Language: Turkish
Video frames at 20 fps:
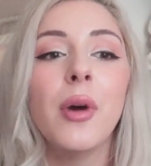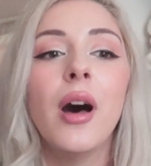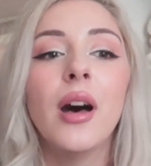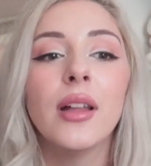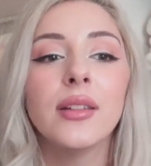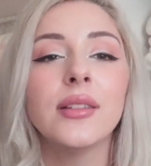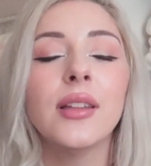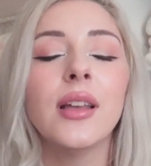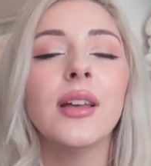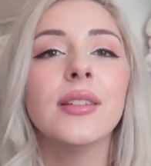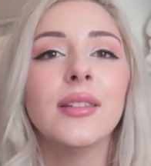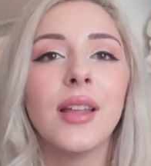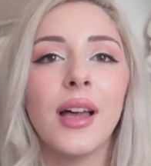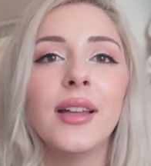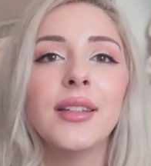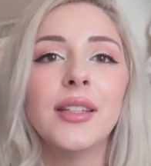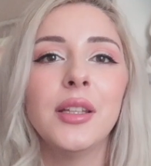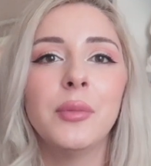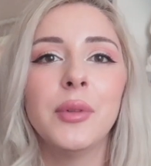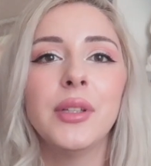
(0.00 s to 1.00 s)
Hatta
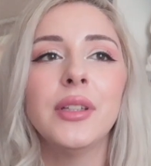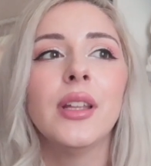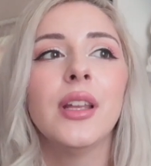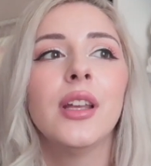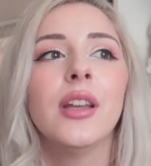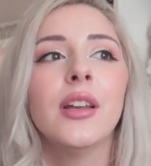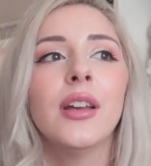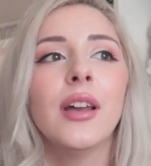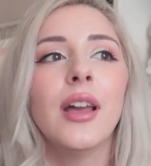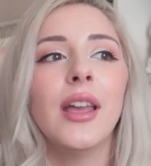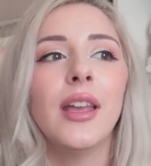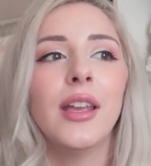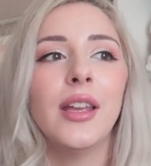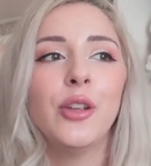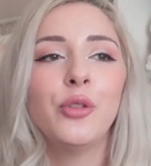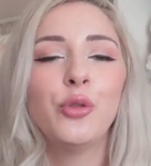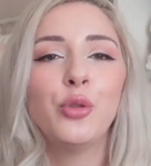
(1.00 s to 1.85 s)
daha demin e,